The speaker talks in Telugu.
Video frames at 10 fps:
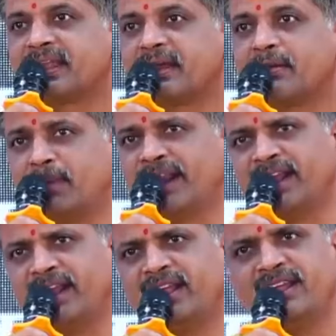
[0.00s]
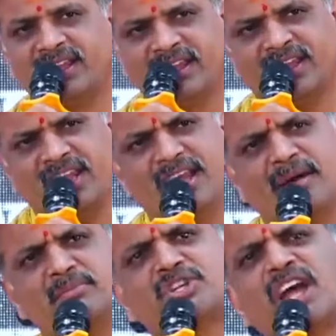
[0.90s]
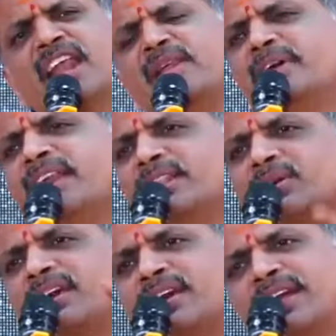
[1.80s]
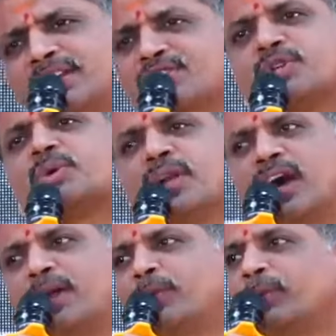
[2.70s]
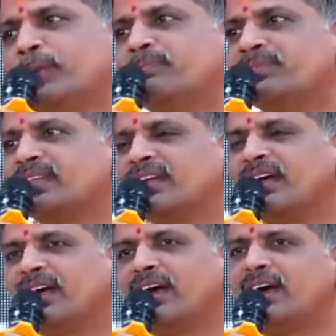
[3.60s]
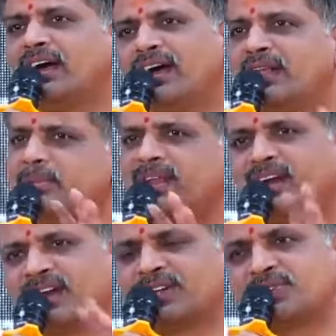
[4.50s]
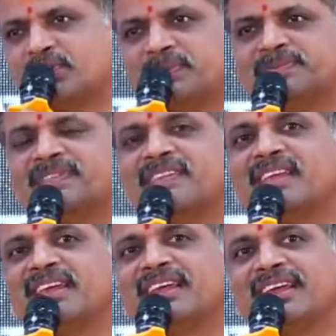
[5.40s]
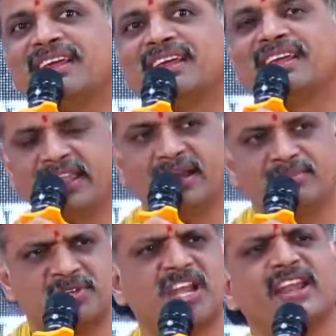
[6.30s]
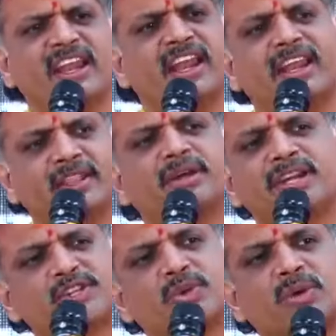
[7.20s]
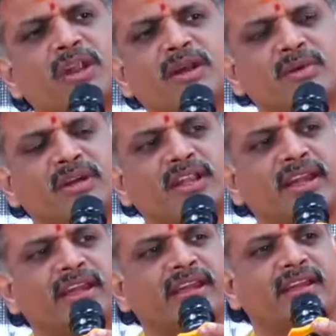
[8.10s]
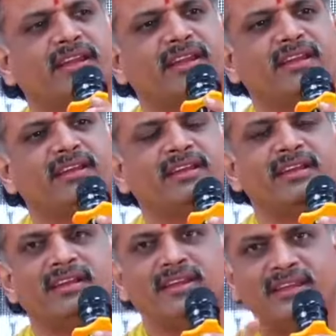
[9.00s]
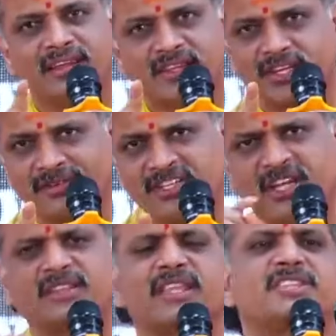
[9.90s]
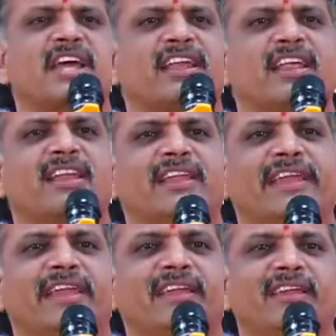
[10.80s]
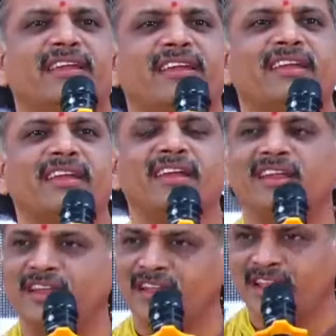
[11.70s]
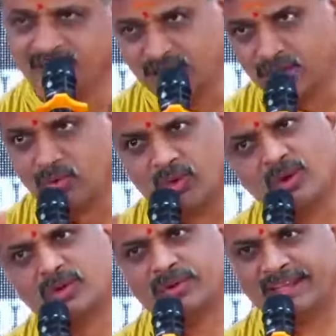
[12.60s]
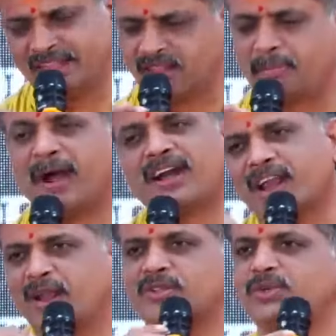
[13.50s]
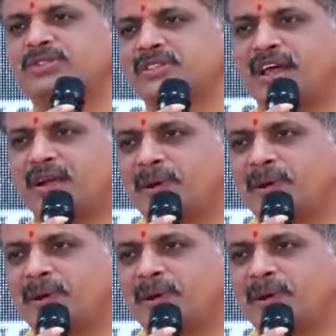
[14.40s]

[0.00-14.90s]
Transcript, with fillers: మరి ఈ అంశాన్ని మీరు ఎందుకండి ఎంచుకున్నారు అని మీరు అడగచ్చు ఈ అంశాన్ని నేను ఎందుకు ఎంచుకున్నాను అంటే శివశక్తి ఛానల్ని హిందువులు ఎంత పాళ్లల్లో చూస్తారో